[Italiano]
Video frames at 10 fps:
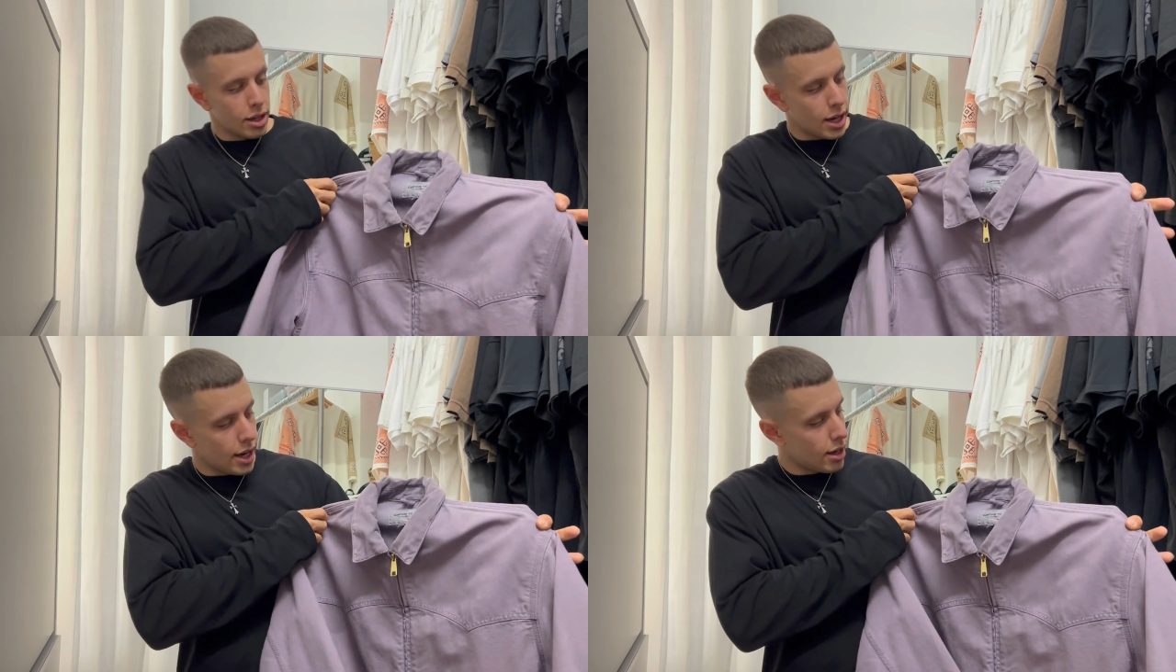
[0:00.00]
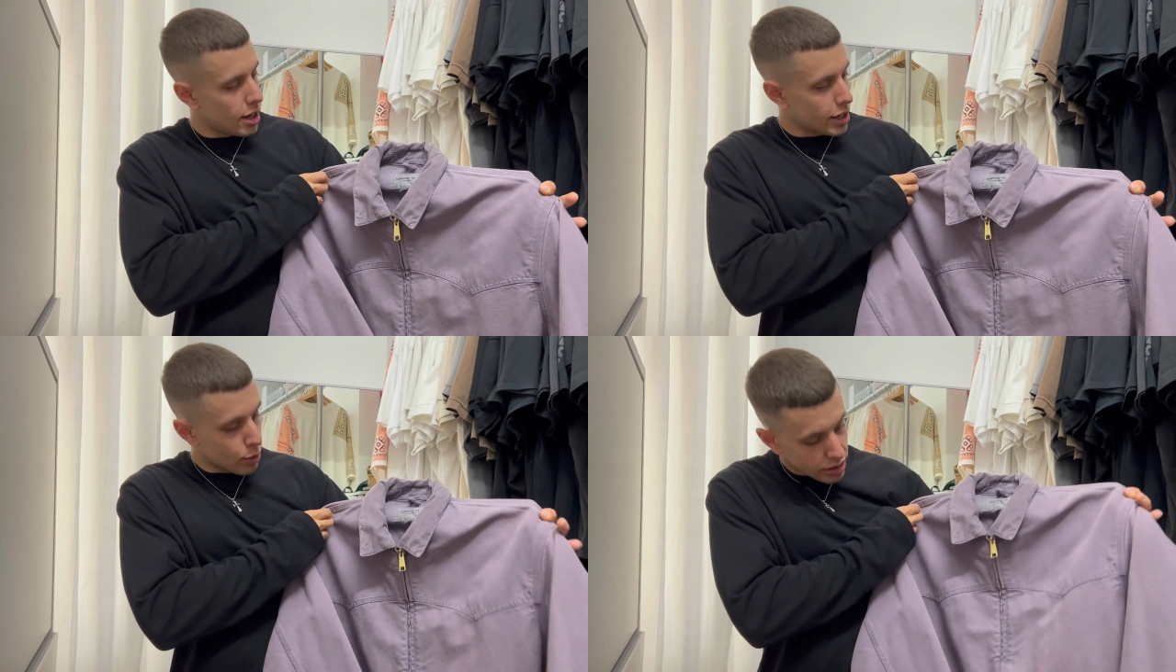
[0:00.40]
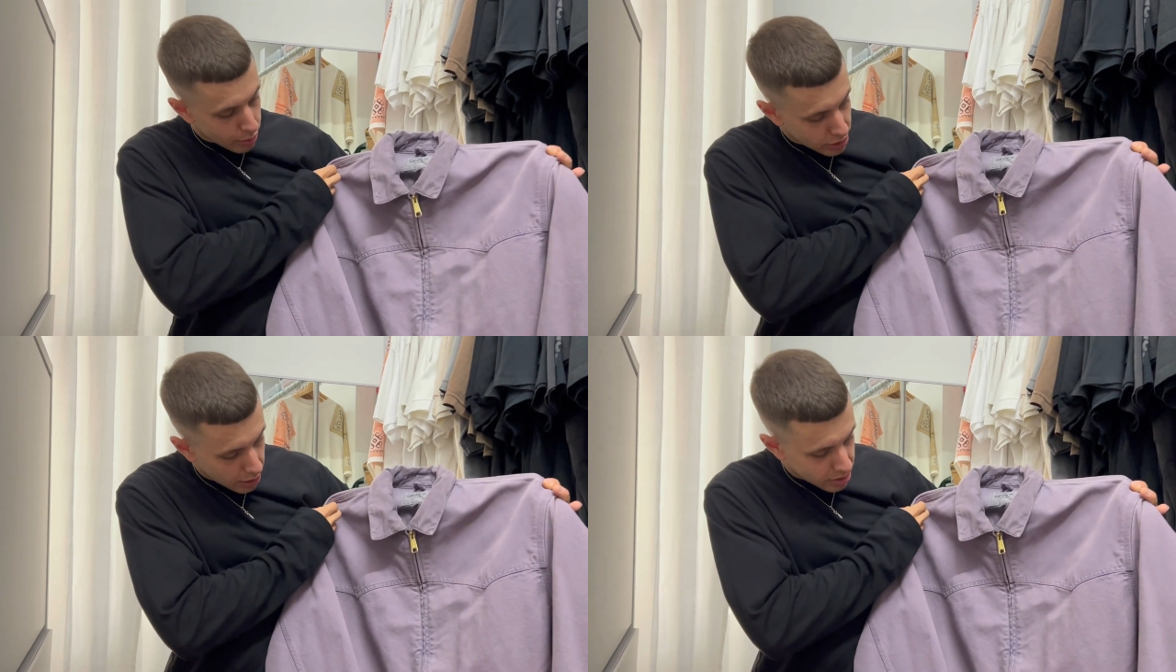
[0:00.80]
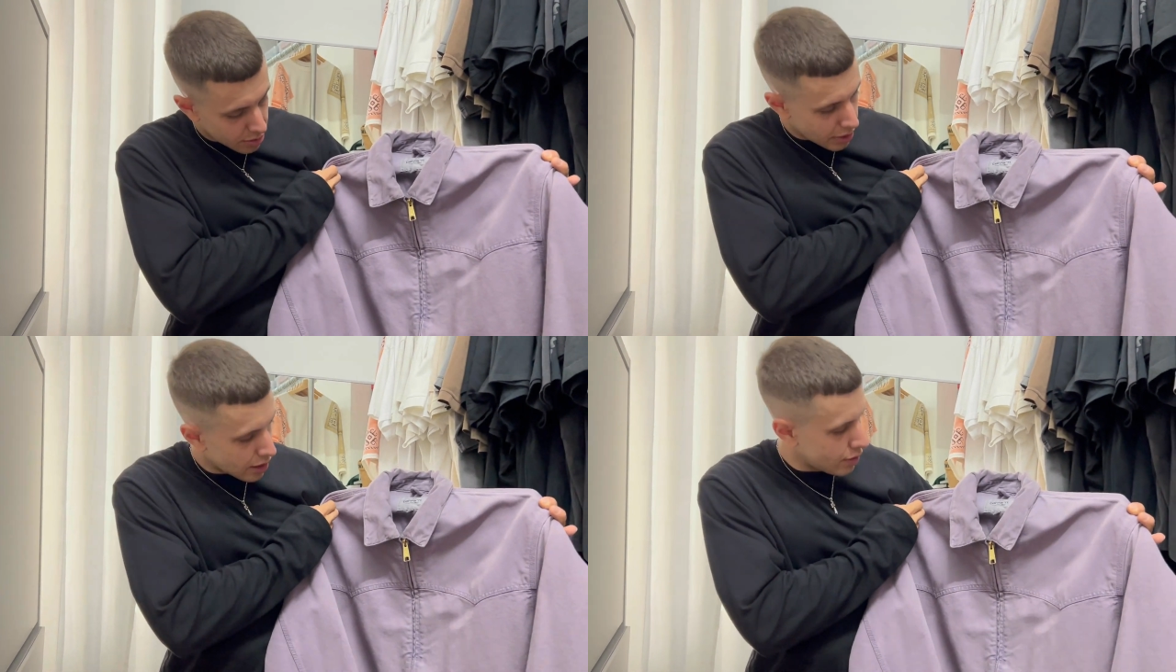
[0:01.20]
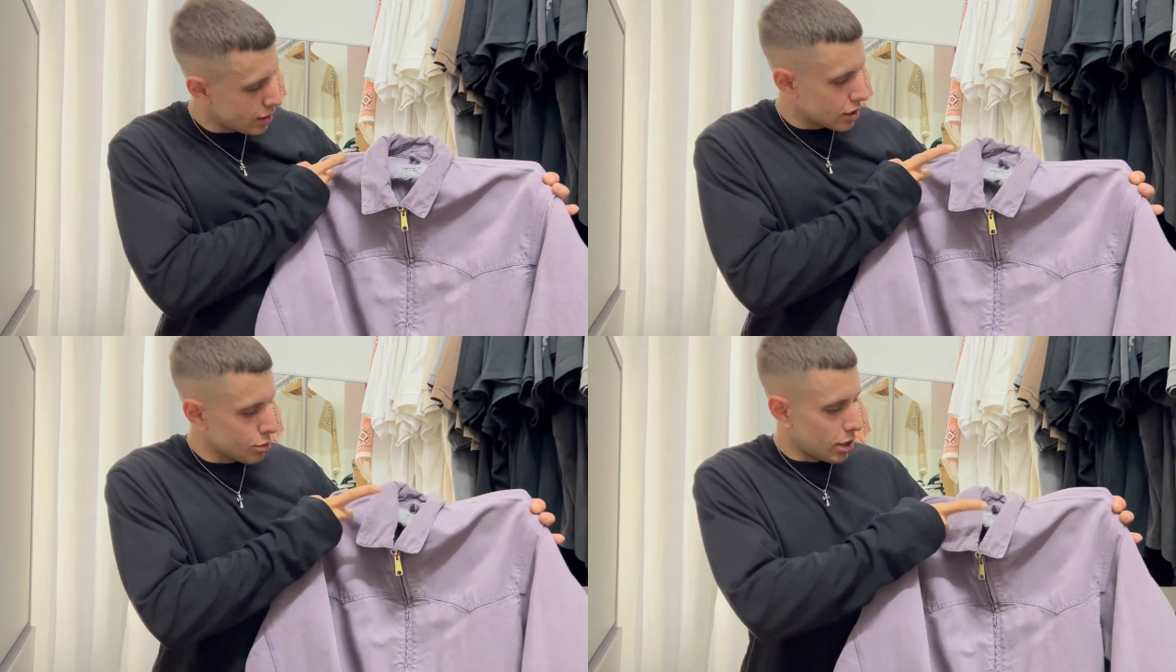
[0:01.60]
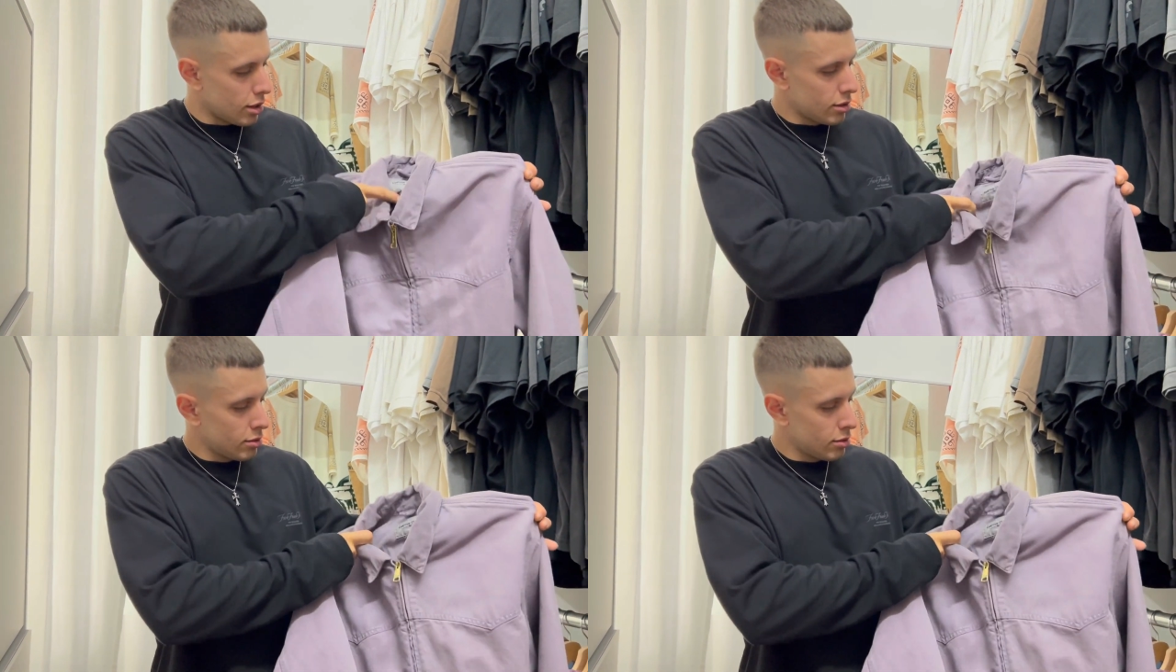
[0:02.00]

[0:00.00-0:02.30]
che anche questa potrebbe sembrare vintage, ma